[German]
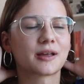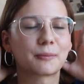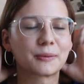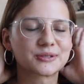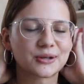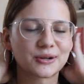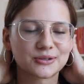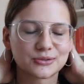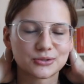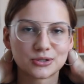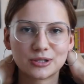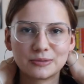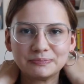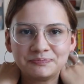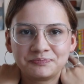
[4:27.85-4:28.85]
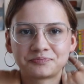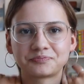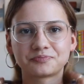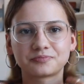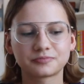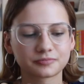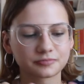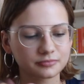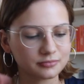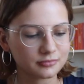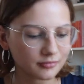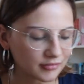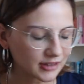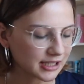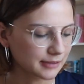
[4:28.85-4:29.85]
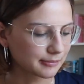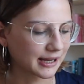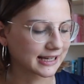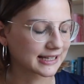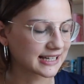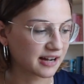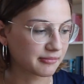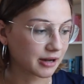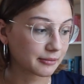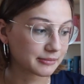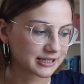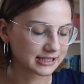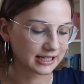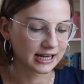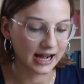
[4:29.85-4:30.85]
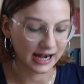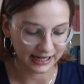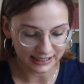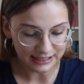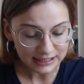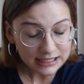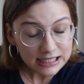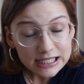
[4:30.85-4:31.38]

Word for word: Aber ist auch nicht so schlimm. Mache ich da mal ein bisschen Halt.